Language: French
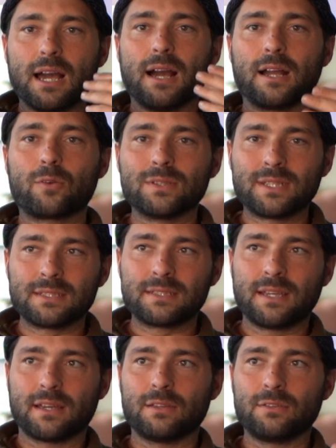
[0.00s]
À quoi ça
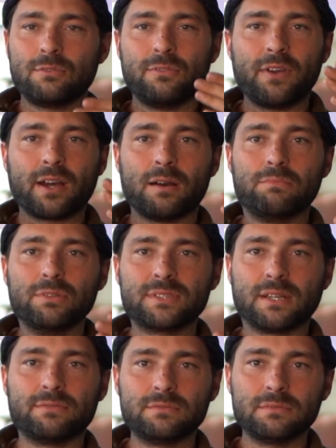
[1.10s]
sert de faire un beau
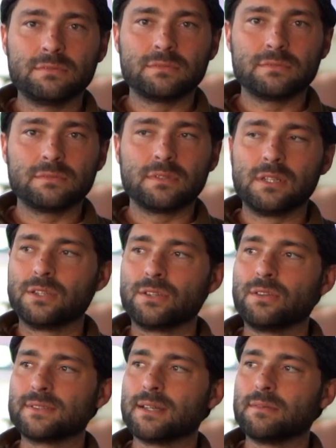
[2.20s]
savon
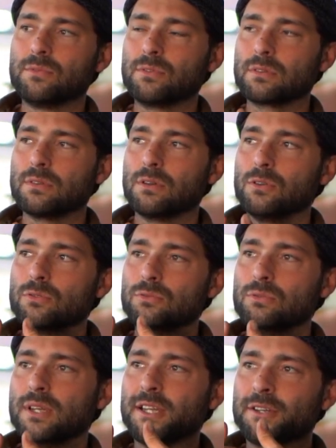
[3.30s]
dans un monde
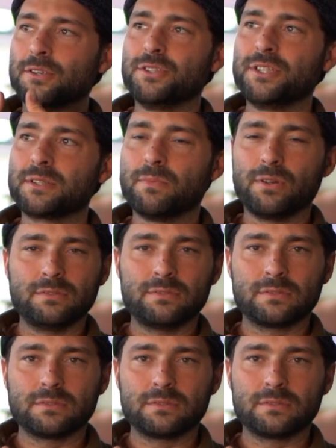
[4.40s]
où écologiquement,